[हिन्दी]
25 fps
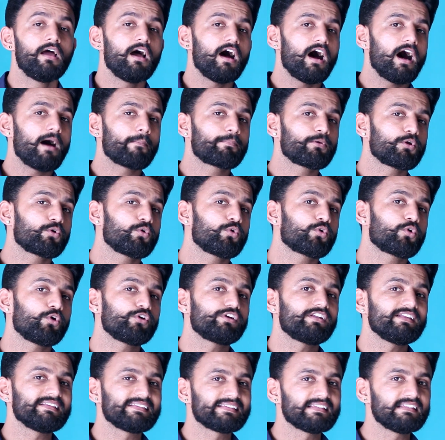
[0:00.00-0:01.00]
आप लोगों को
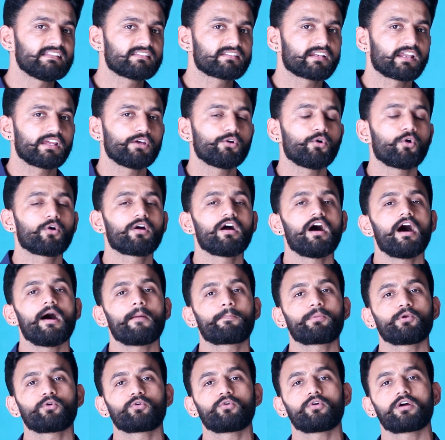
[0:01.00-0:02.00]
डिजीज नहीं होगा
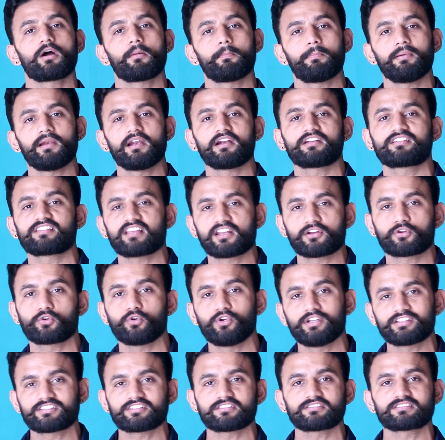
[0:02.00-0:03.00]
आप लोगों का ब्लड
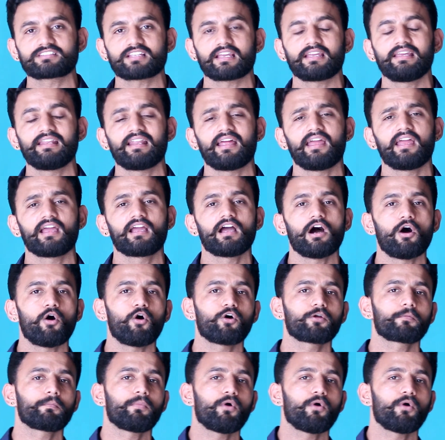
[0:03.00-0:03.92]
सर्कुलेशन सही रहेगा और